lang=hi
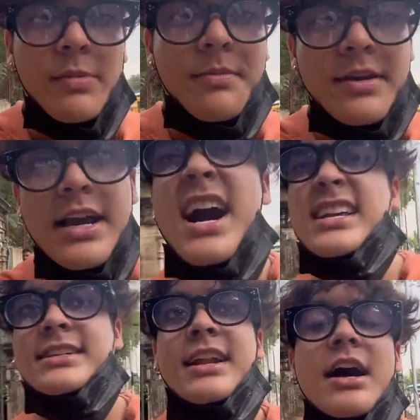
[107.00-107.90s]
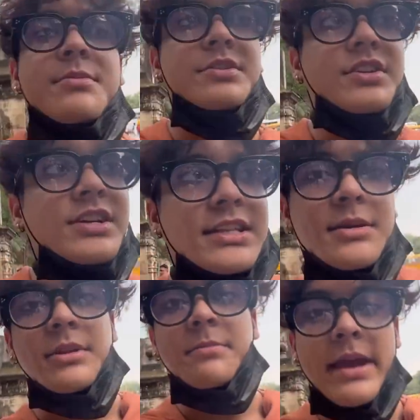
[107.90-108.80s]
पापा यहाँ से ना हमेशा जाते
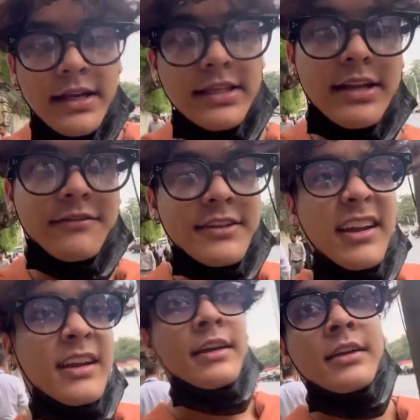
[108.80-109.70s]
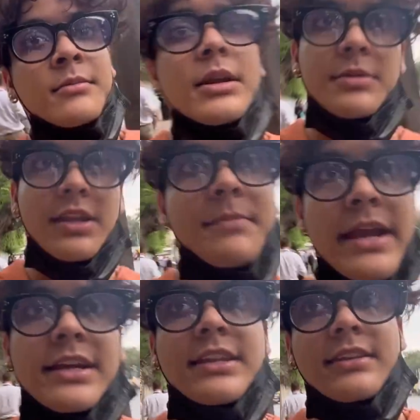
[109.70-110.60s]
हैं मतलब बैंक की तरफ से मतलब इधर बैंक के